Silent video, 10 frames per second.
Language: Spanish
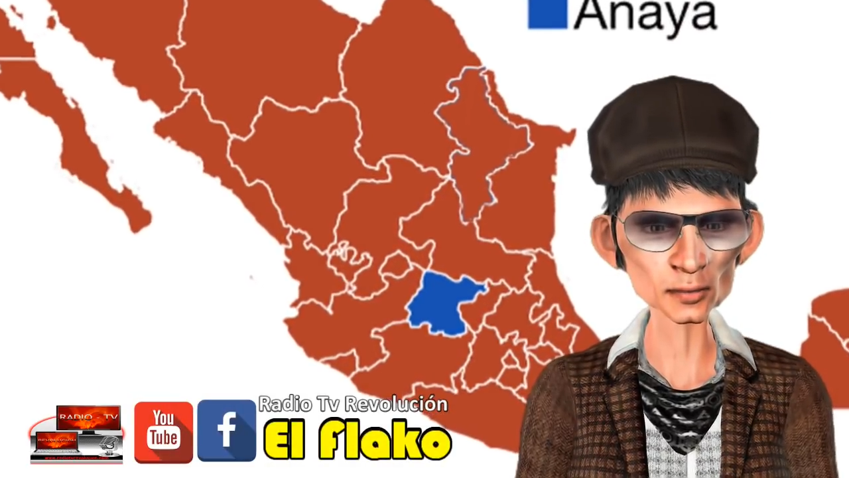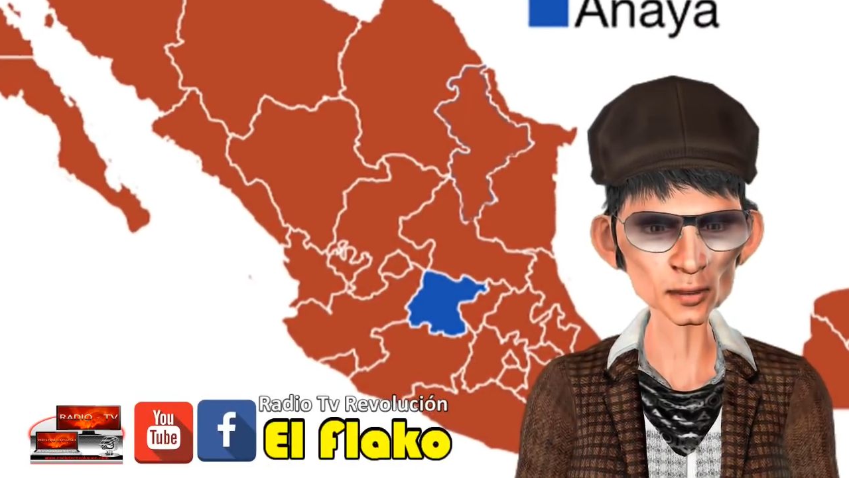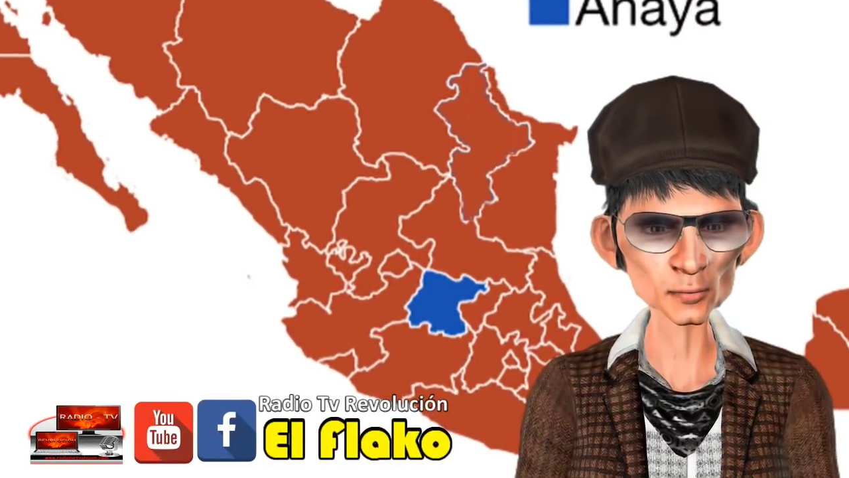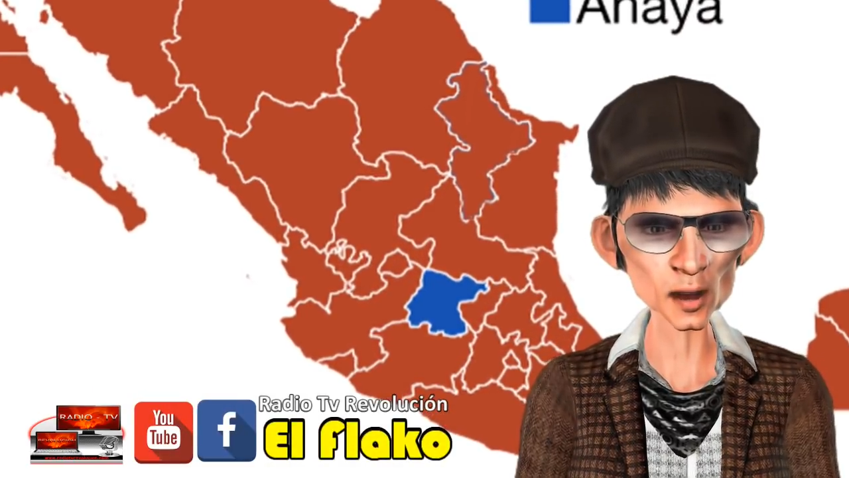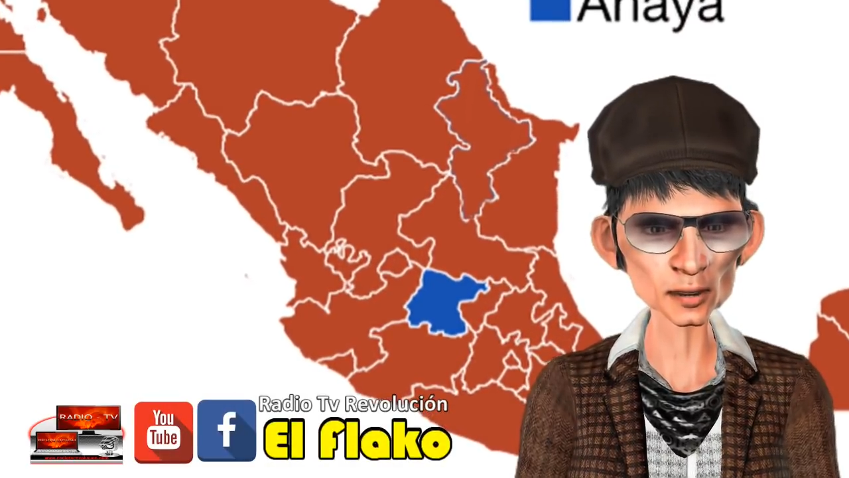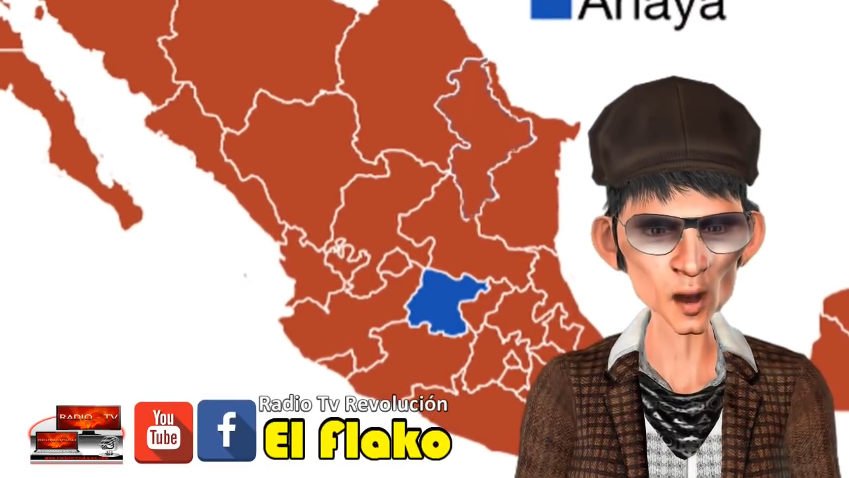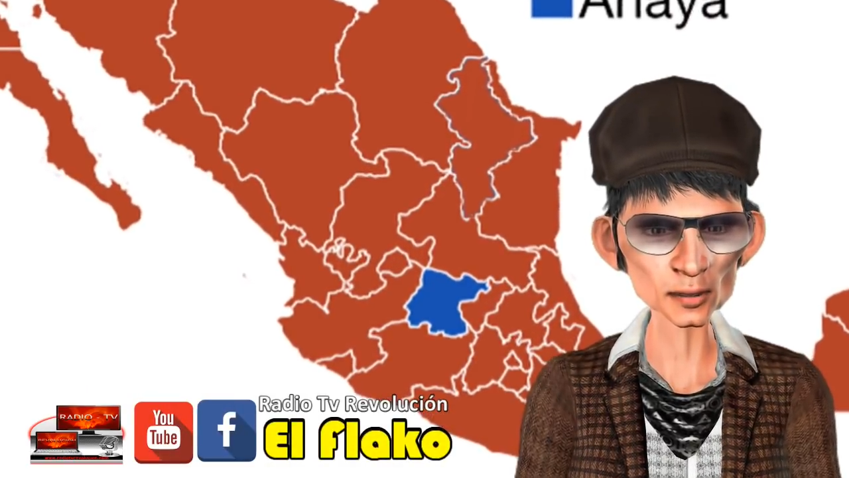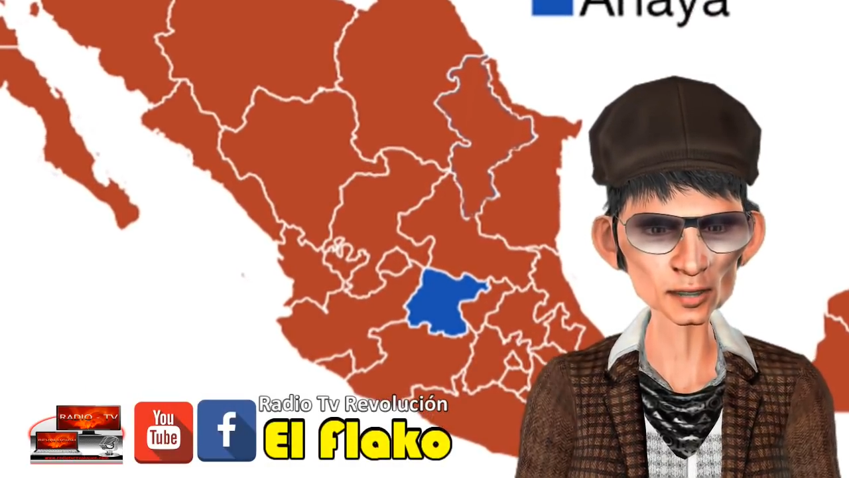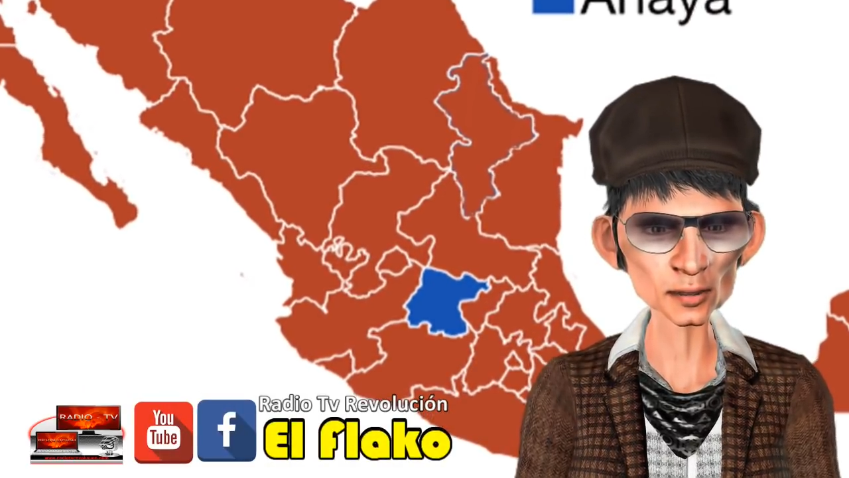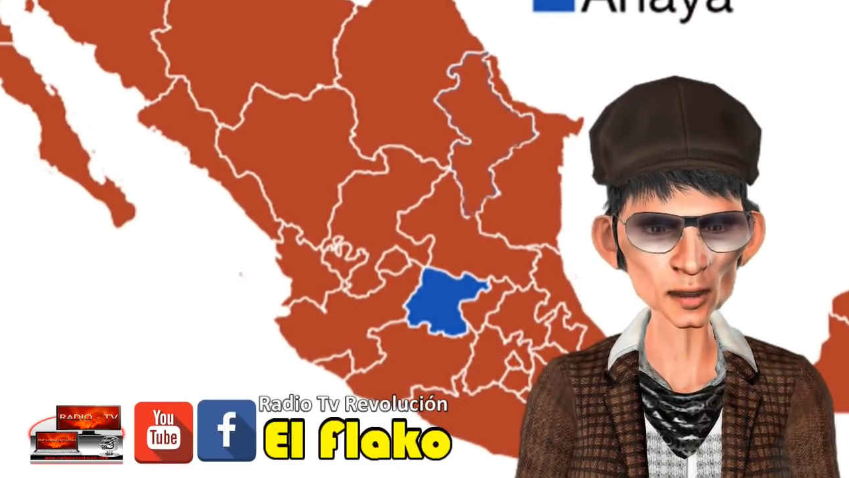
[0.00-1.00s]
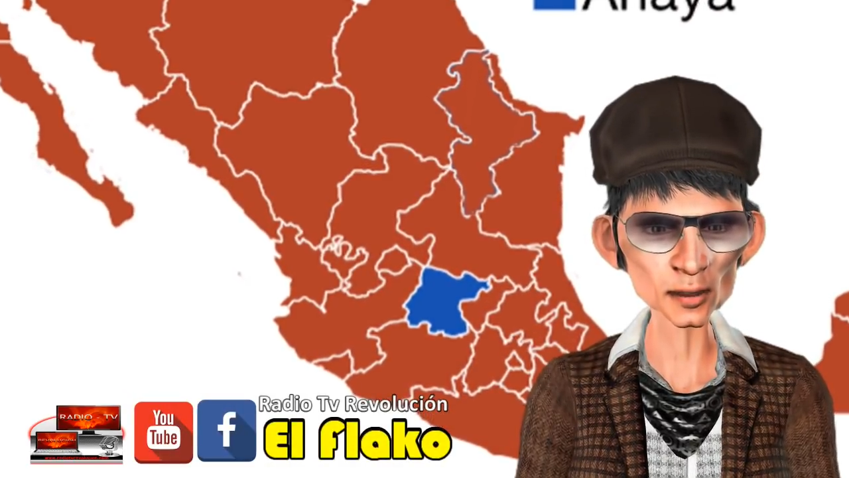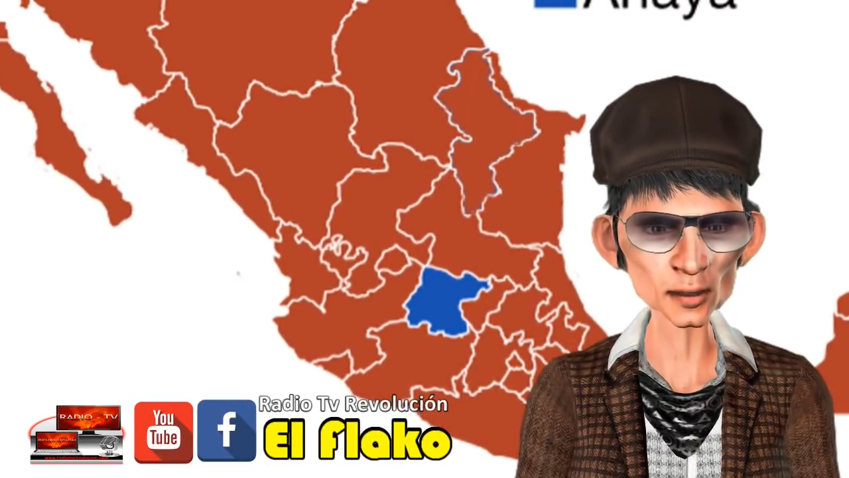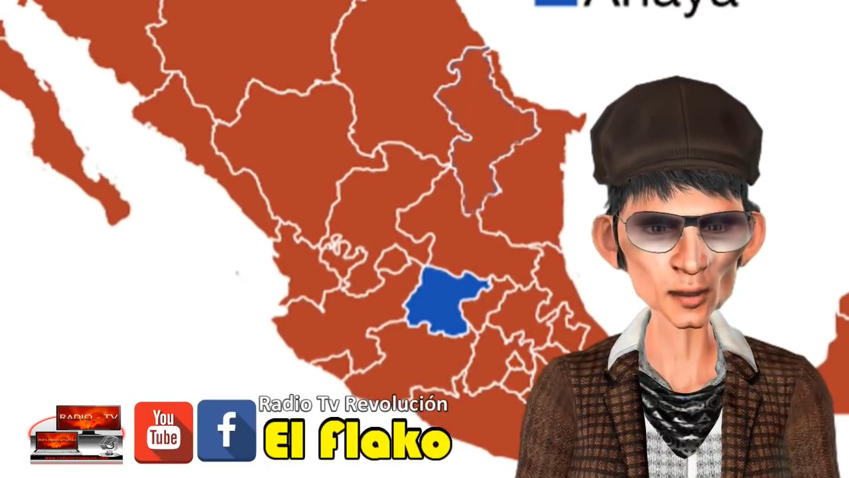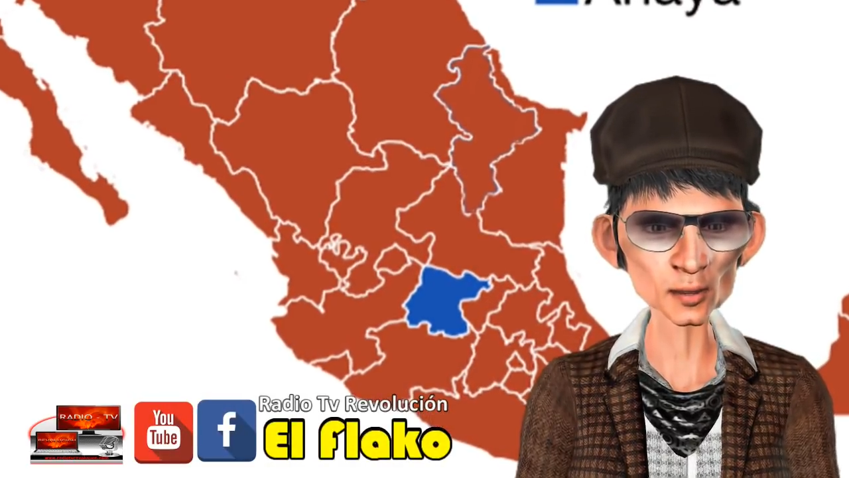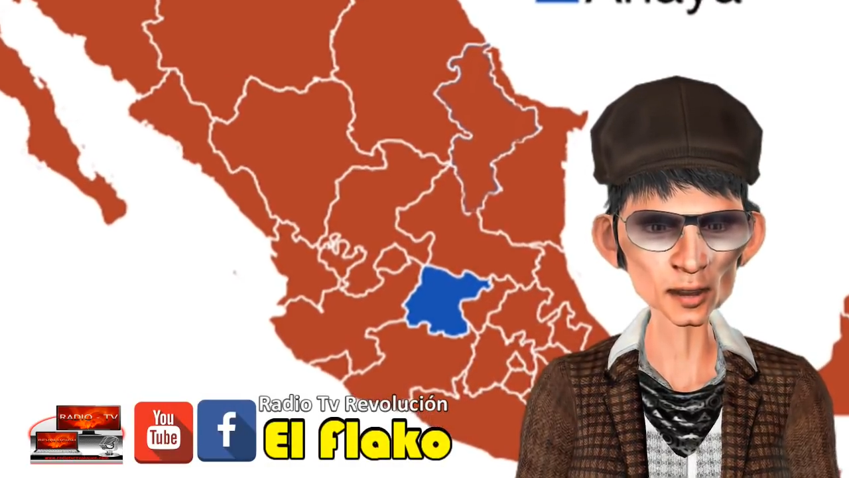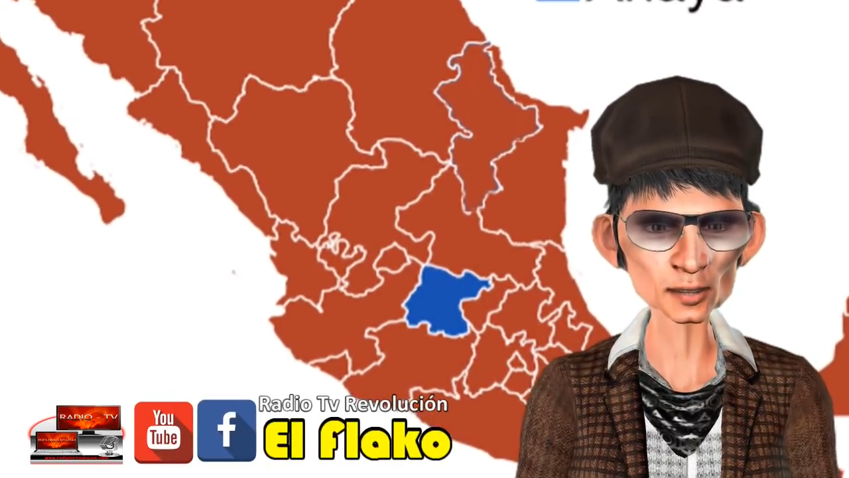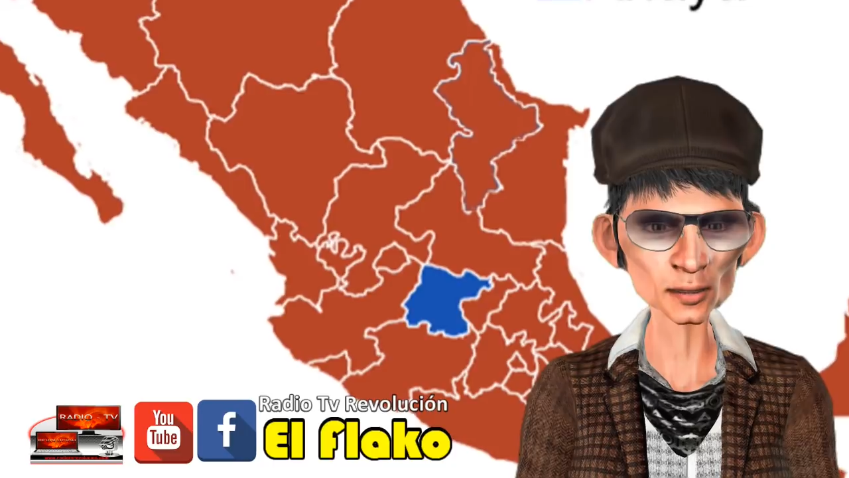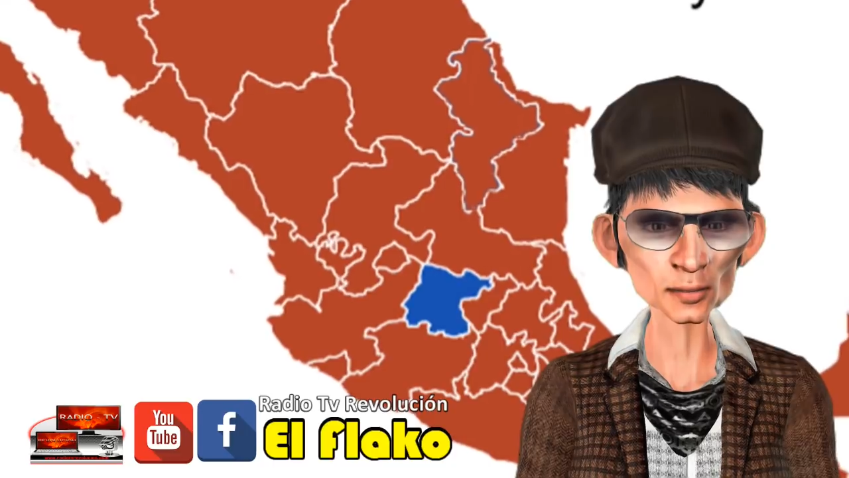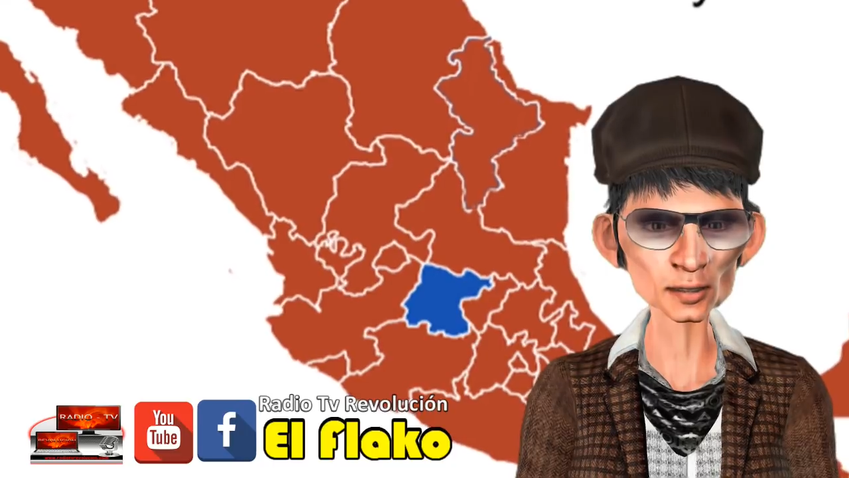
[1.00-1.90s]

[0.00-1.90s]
los maestros esperarán con ansias